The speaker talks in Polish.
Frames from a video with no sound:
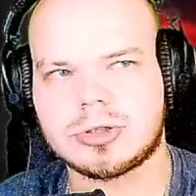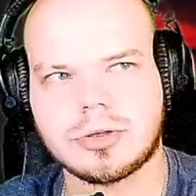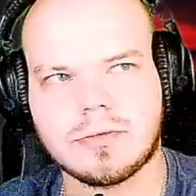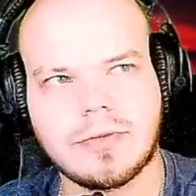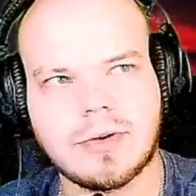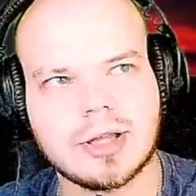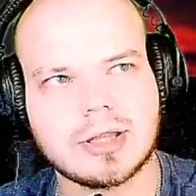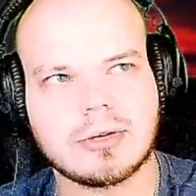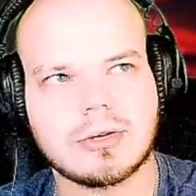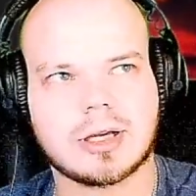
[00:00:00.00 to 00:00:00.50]

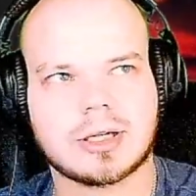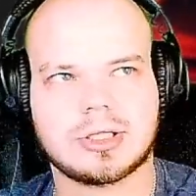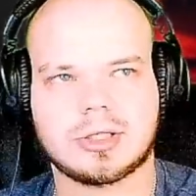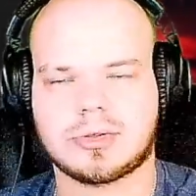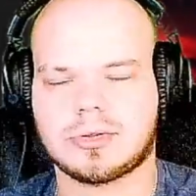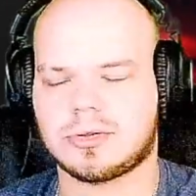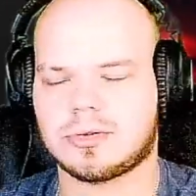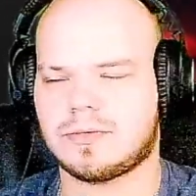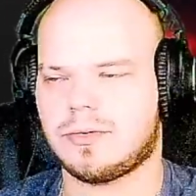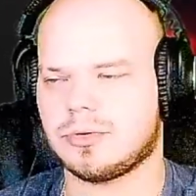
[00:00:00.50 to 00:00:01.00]
dowiedział, jak się
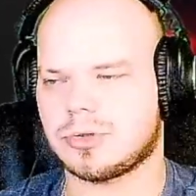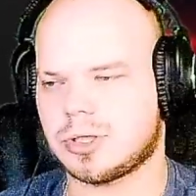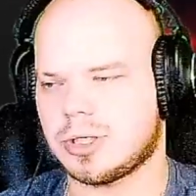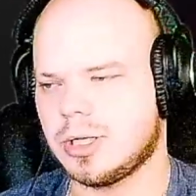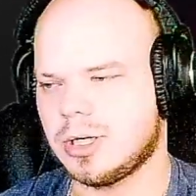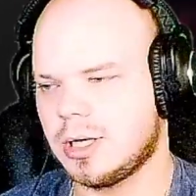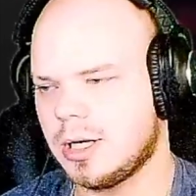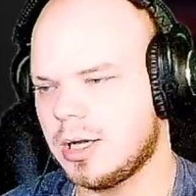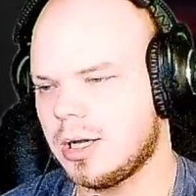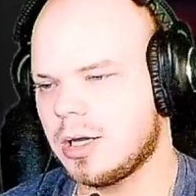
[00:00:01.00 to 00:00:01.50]
co tworzy.
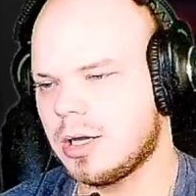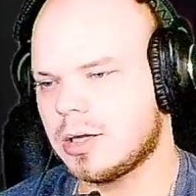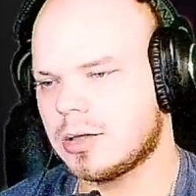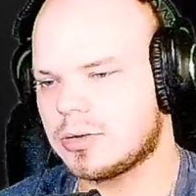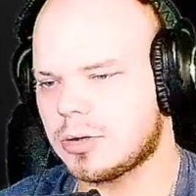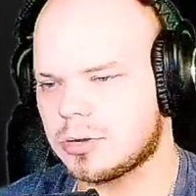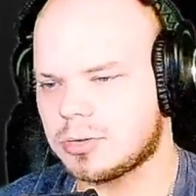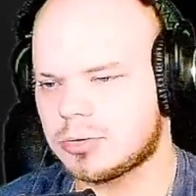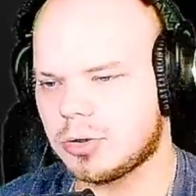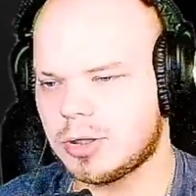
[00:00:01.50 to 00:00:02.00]

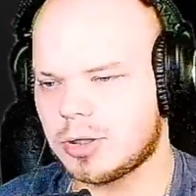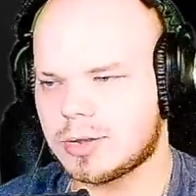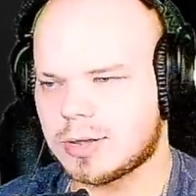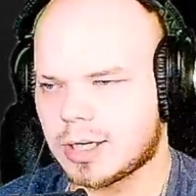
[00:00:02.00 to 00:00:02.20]
To, to jest